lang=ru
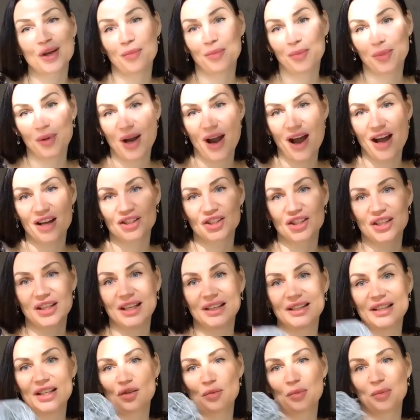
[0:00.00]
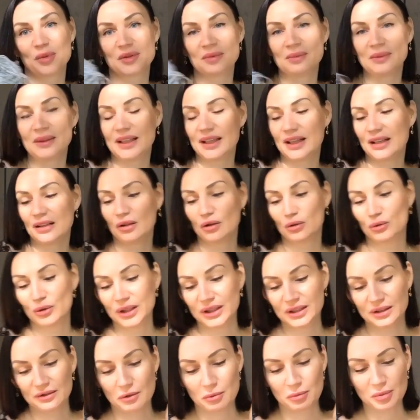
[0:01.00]
пряжа. Я даже посмотрела у
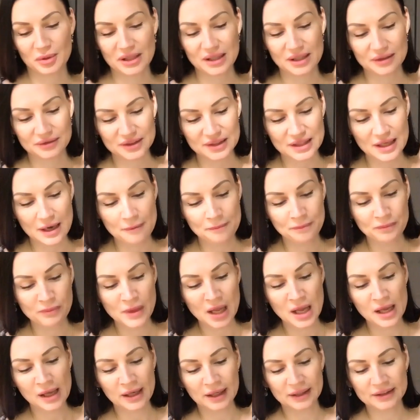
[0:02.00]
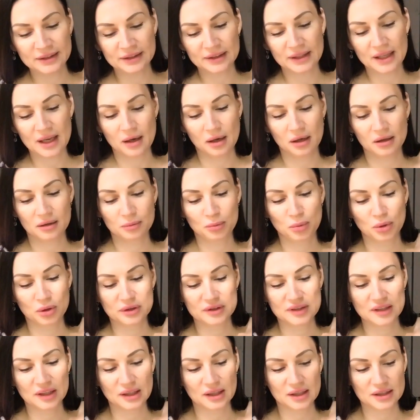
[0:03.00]
этого продавца, это я
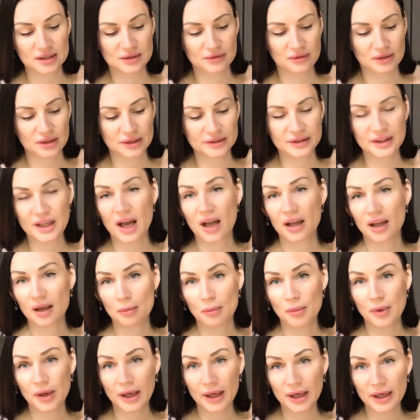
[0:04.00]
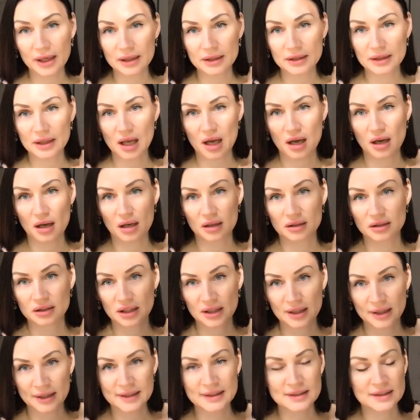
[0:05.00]
заказывала на eBay на
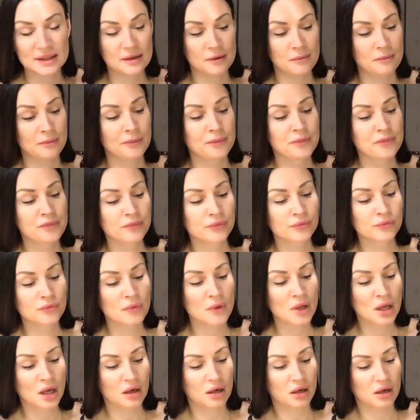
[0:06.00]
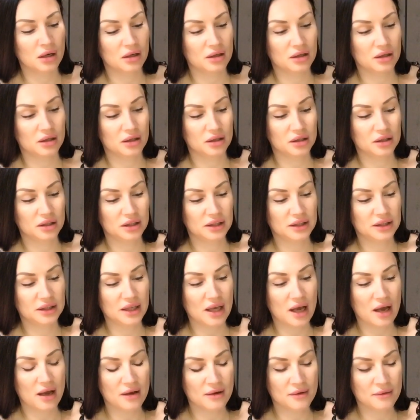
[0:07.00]
английском, а,
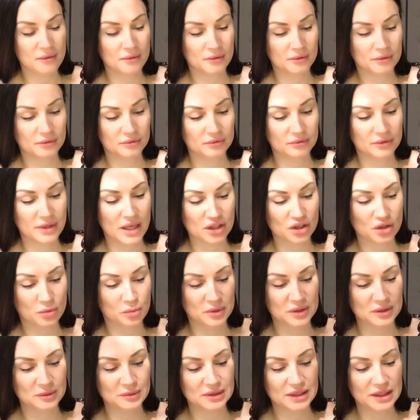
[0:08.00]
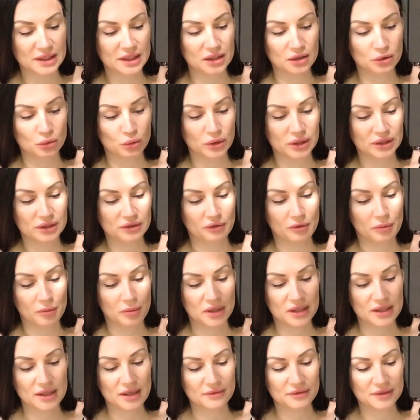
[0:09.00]
я даже посмотрела у этого
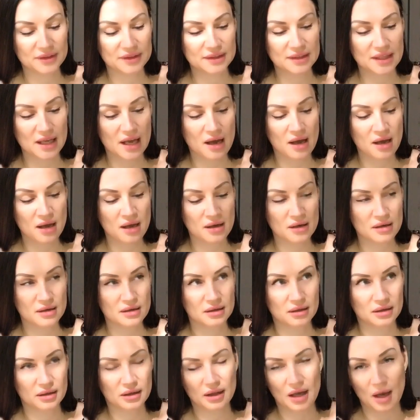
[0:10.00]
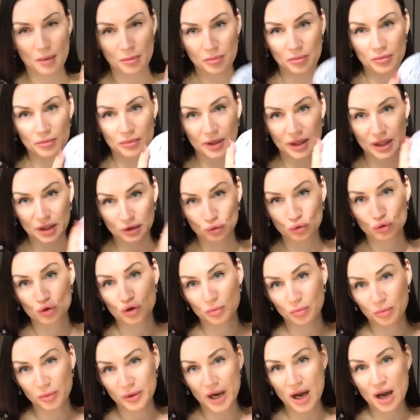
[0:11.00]
продавца а, эту
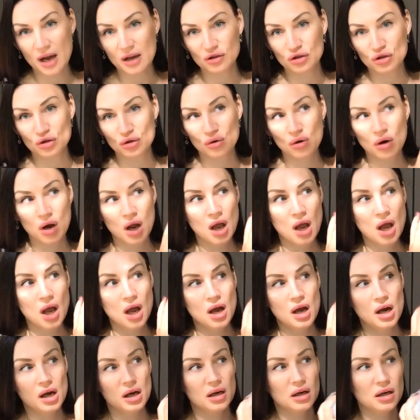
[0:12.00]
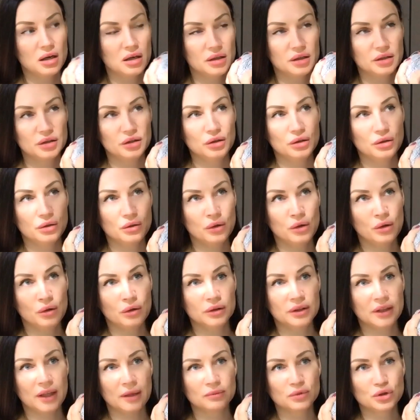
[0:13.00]
же пряжу, а,
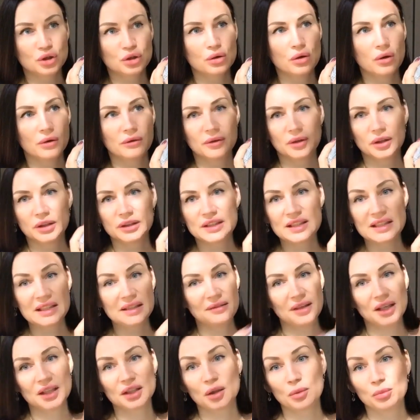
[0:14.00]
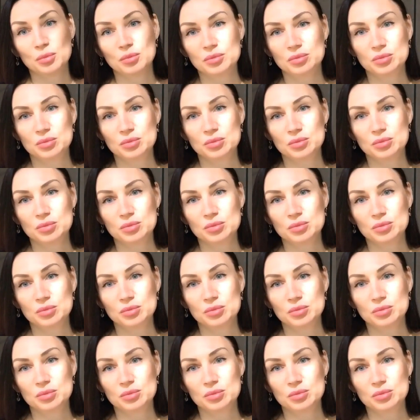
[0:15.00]
но там другого цвета